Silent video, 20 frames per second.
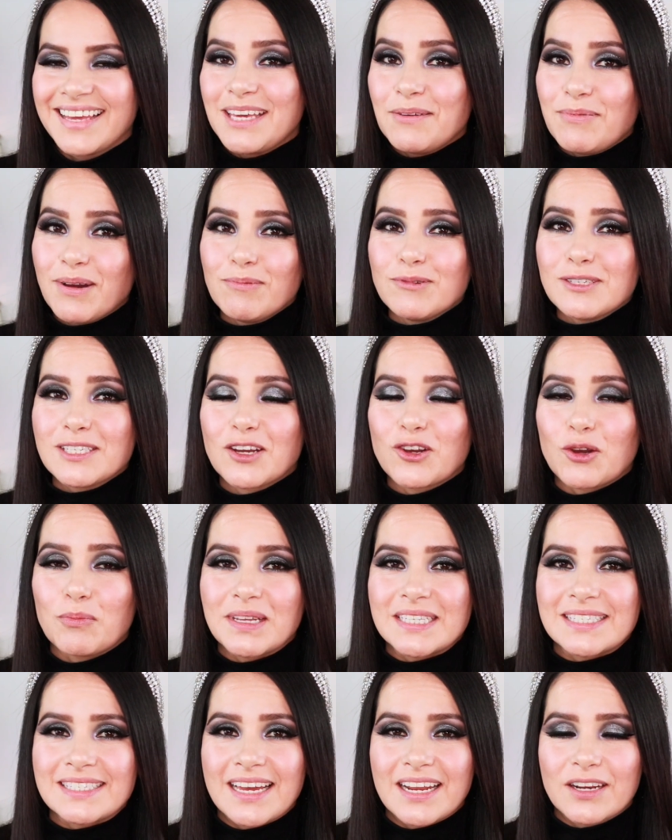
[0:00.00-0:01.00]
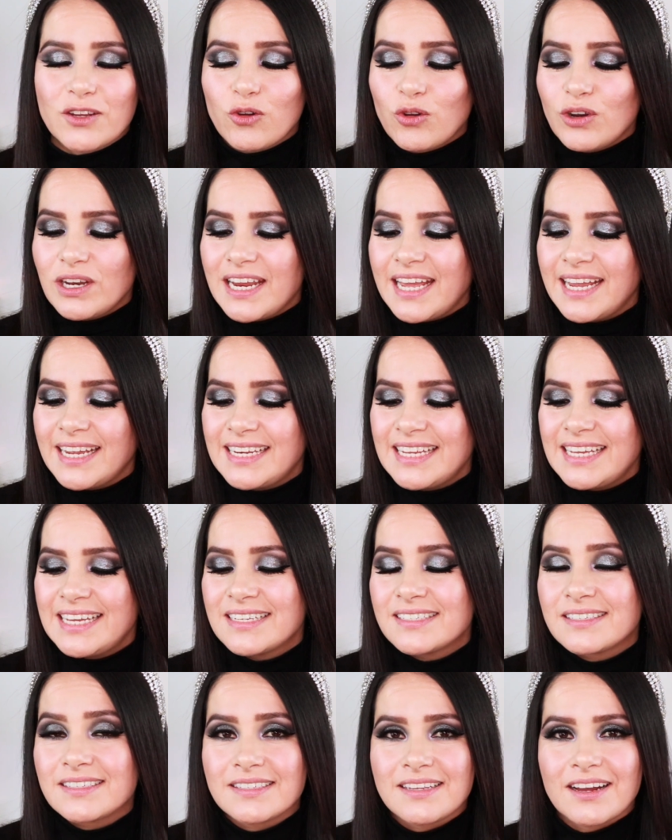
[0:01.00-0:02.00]
Y vamos a comenzar con
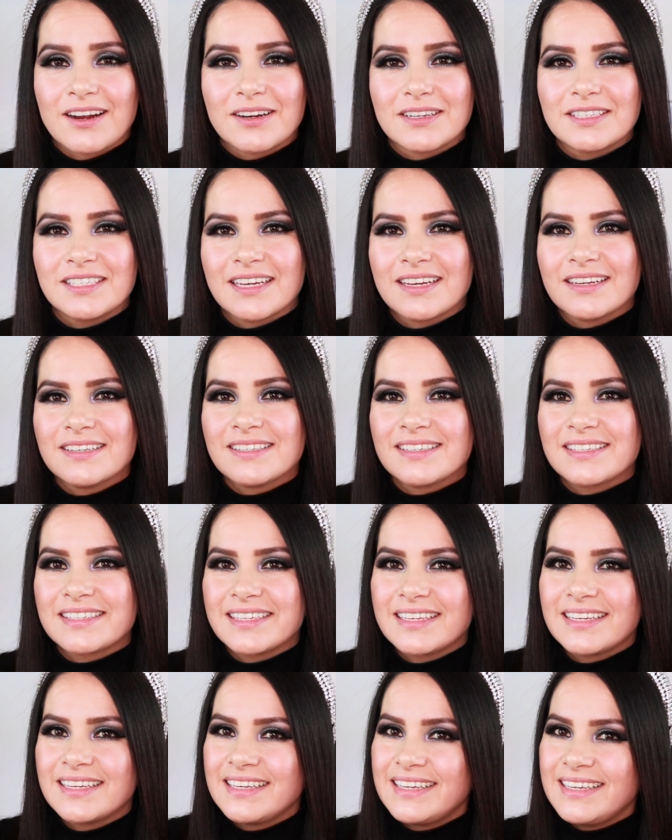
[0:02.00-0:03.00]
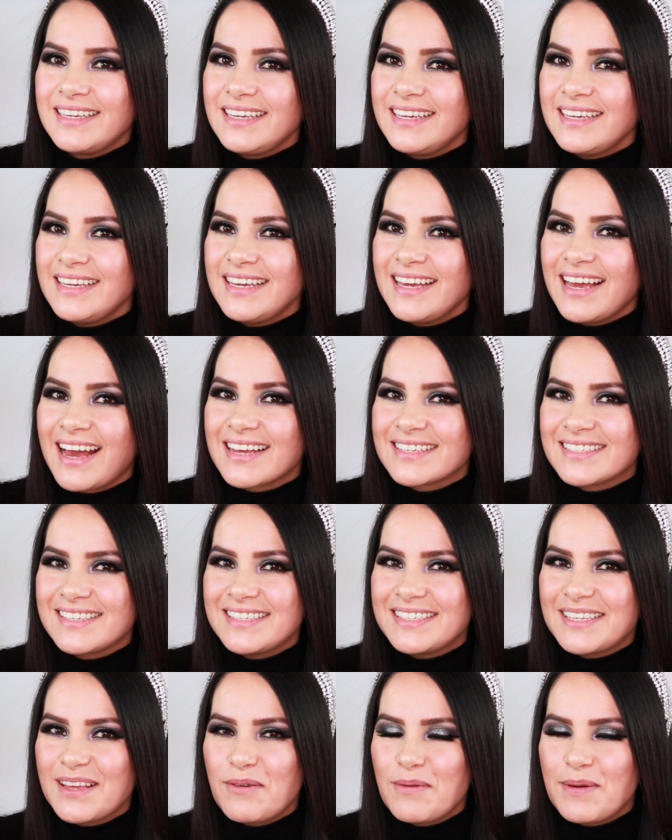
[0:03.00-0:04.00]
Lady Stardust. Y
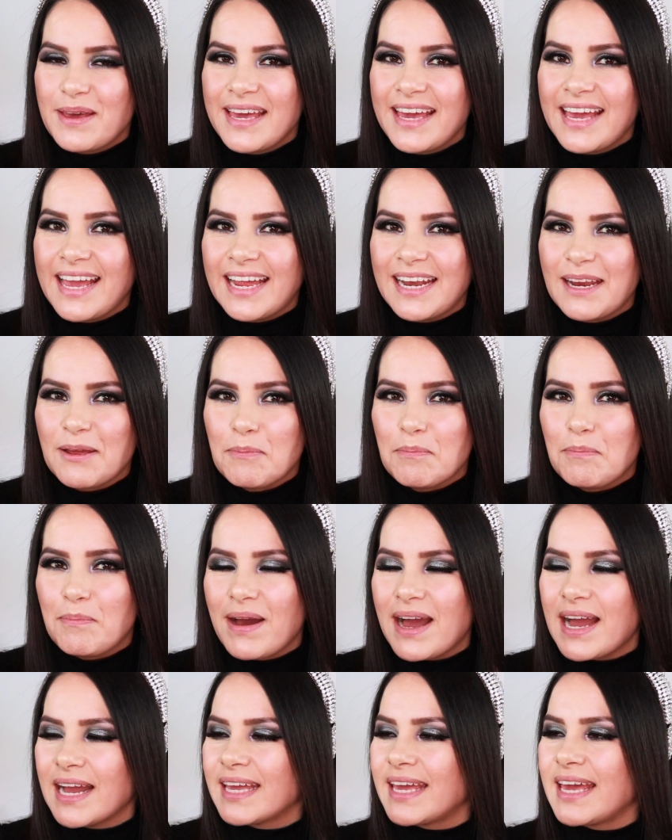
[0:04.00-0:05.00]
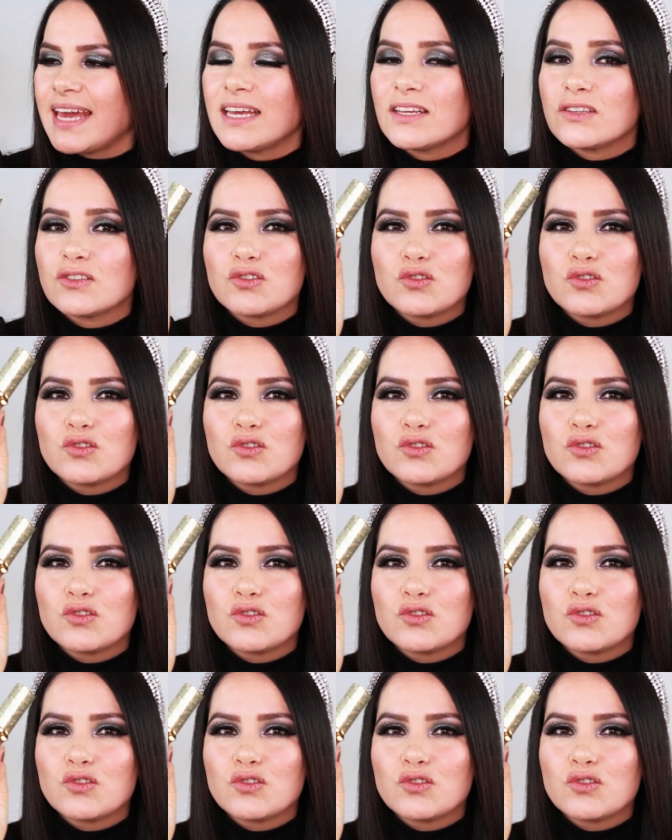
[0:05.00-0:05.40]
así se ve el empaque,